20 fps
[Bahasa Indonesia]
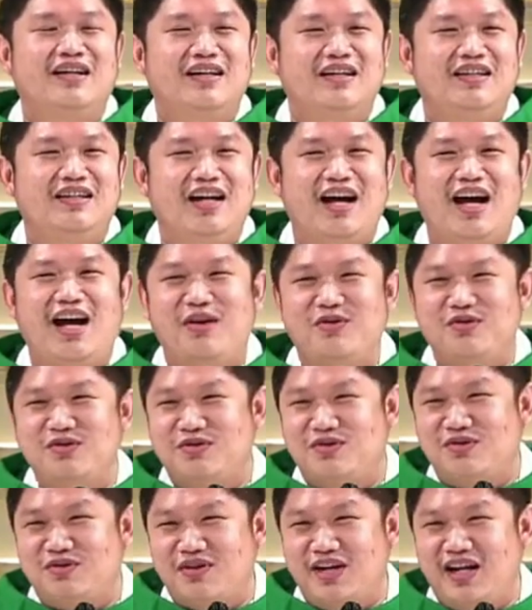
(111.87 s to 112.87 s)
ya
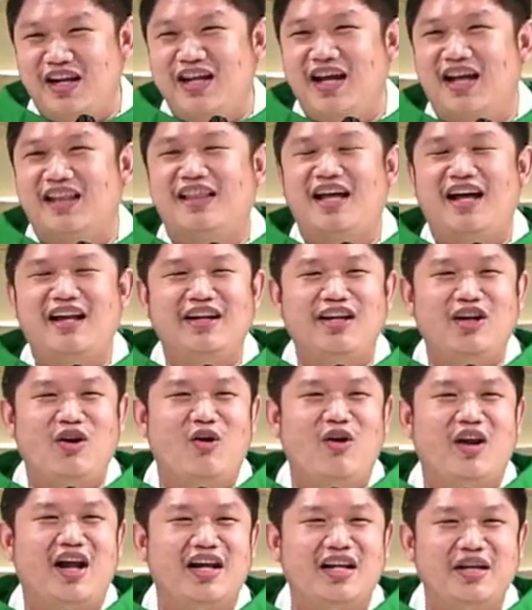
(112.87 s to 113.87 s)
harus kelihatan
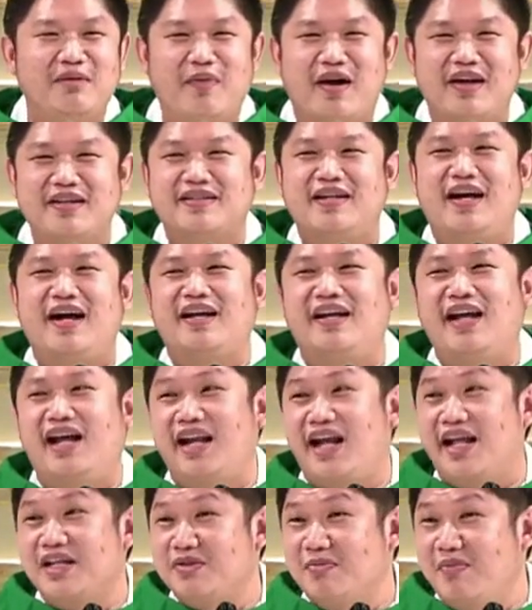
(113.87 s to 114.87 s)
diolah, dimasak dan
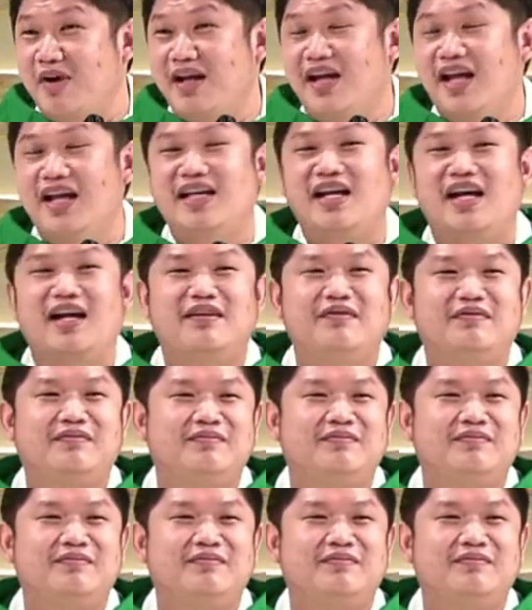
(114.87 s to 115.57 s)
lain sebagainya.